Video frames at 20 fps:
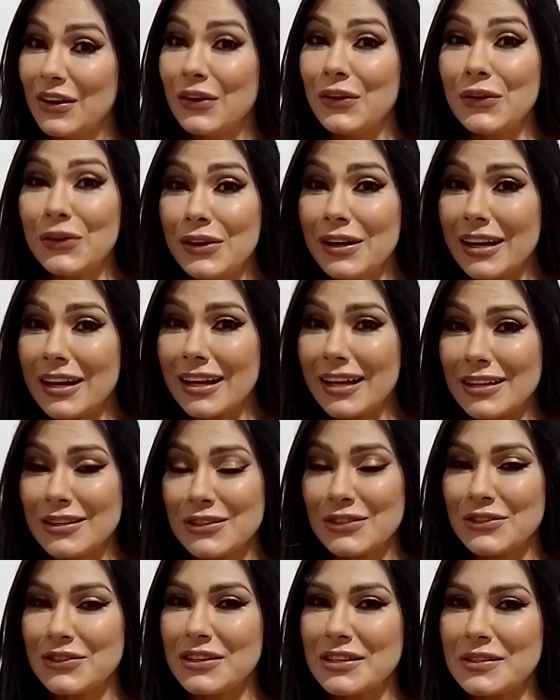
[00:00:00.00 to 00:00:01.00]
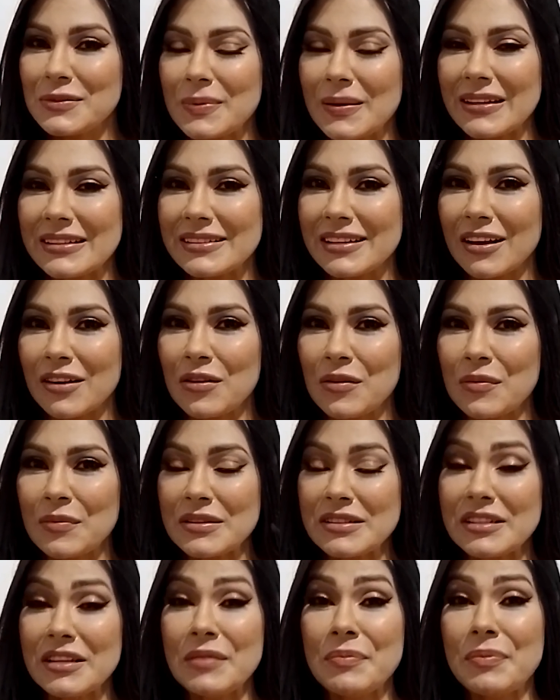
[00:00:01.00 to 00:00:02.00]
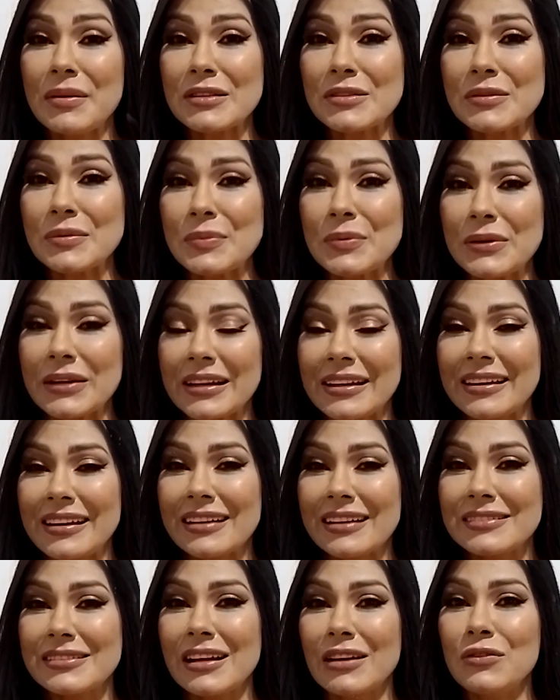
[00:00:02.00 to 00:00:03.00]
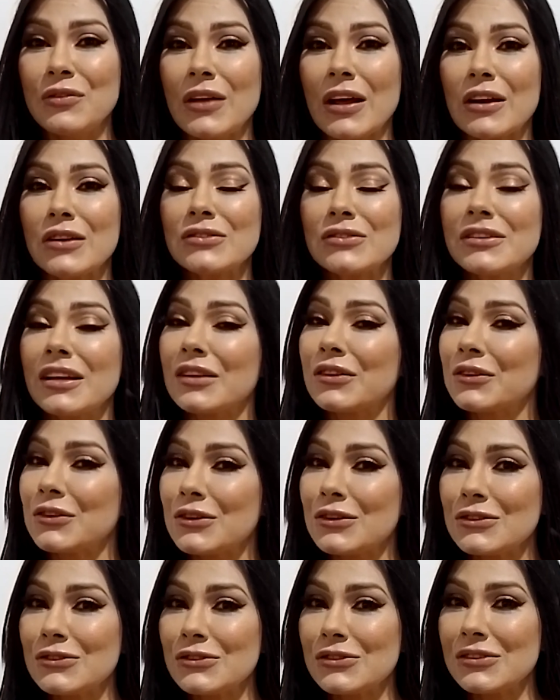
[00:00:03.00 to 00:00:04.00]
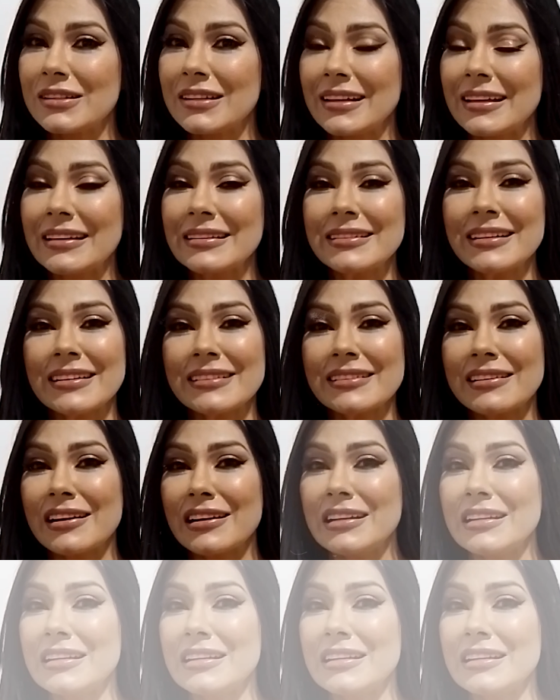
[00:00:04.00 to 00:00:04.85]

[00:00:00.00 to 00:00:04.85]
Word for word: un comentario, dale like y comparte este video con tus familiares y amigos.